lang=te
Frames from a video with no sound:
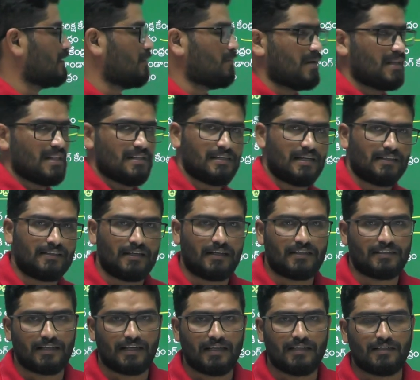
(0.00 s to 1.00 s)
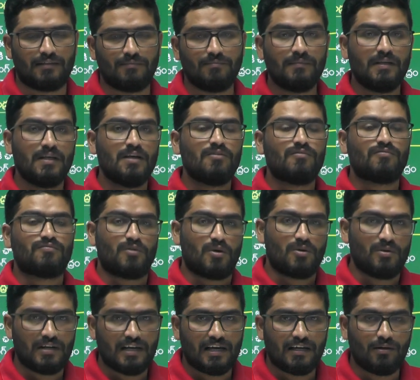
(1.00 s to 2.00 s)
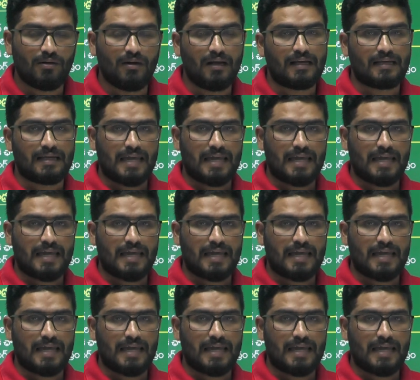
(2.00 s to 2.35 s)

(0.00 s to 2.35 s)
సంబంధించి అంతరిక్ష కేంద్రం ఫ్లోరిడాలో